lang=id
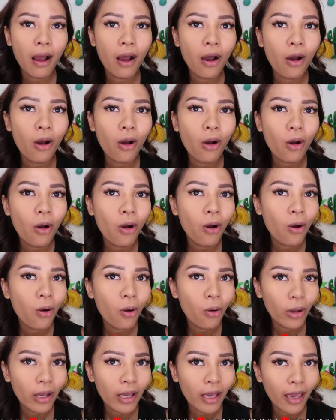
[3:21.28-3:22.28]

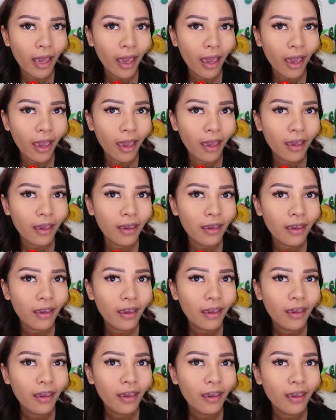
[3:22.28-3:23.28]
oke okay
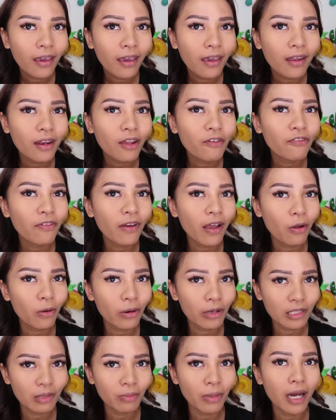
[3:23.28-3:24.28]
ini
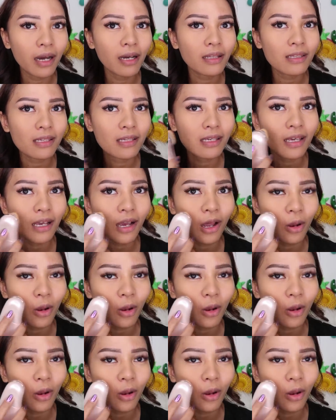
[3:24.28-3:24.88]
flawless banget sih